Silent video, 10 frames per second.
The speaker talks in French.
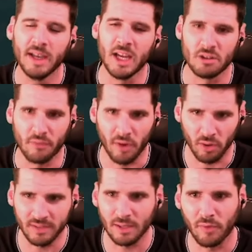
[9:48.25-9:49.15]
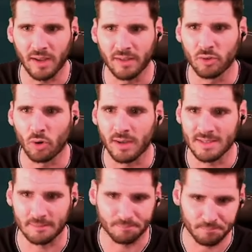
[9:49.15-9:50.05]
Et je vais faire rentrer Ferran
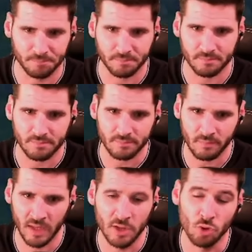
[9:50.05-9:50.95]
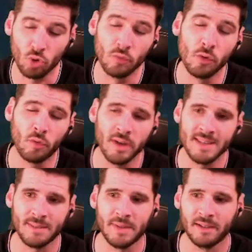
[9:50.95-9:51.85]
Torres. Et du coup, vous le voyez,
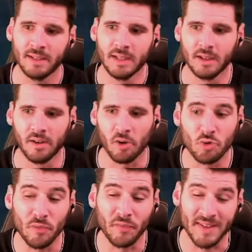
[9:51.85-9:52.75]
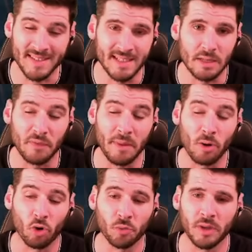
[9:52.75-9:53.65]
c'est bien euh, Ansu Fati qui fait
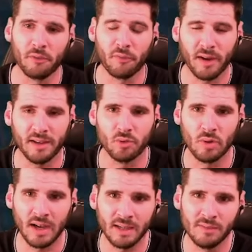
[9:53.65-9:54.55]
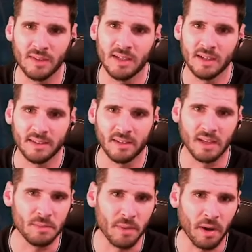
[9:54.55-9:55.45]
malheureusement les frais de l'arrivée de
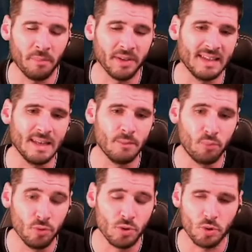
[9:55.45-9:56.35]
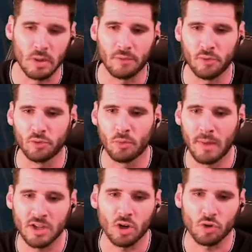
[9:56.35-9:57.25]
Taimi Abraham parce qu'il n'est plus sur la feuille de
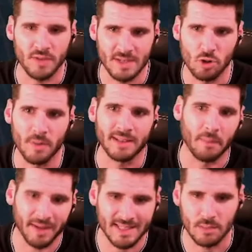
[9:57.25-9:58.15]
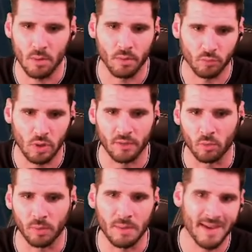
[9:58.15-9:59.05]
match. Alors, je vais essayer de le mettre un maximum, vous l'avez
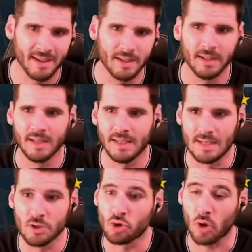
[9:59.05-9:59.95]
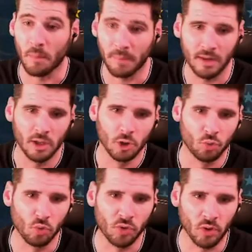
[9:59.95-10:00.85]
compris, mais il ne sera pas
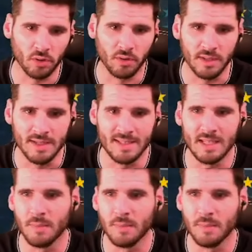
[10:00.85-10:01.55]
tout le temps euh, ici.